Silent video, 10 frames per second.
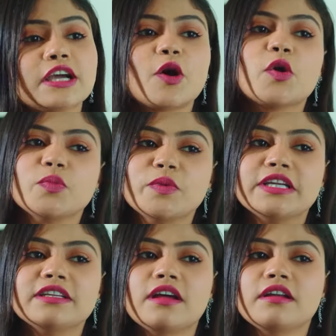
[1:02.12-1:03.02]
চা গরম
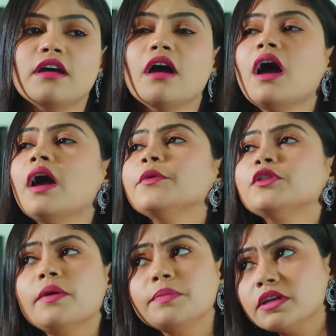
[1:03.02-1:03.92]
নাকি ঠান্ডা আমি
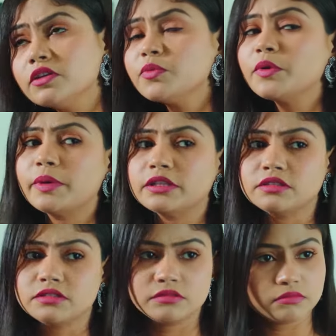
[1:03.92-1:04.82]
তো আপনার নিয়মে
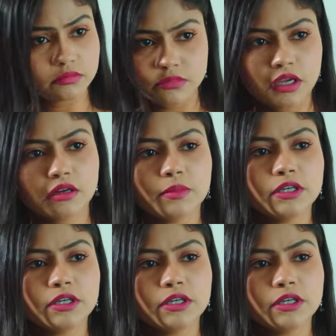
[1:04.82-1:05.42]
মানতেছি তাই না